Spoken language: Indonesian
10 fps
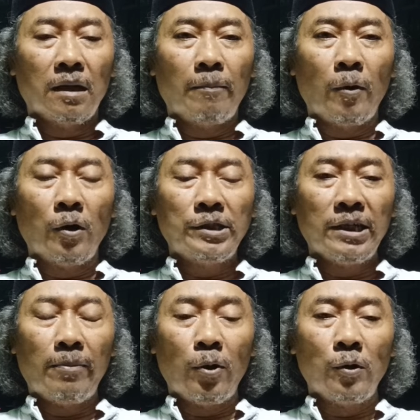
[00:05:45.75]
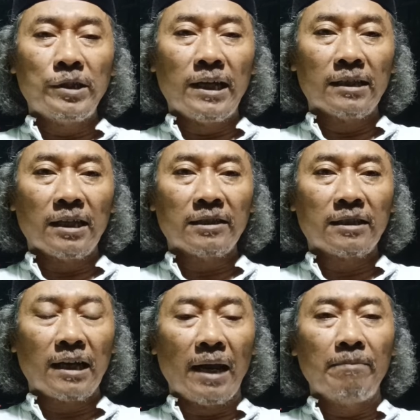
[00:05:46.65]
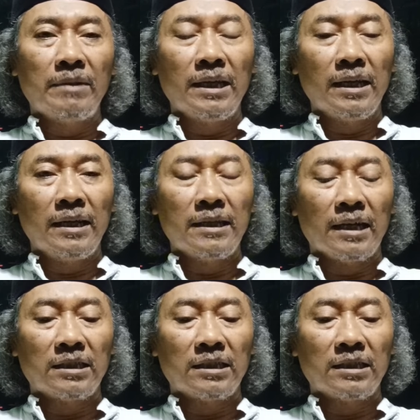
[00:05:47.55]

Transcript: apologi-apologi atas klaim dirinya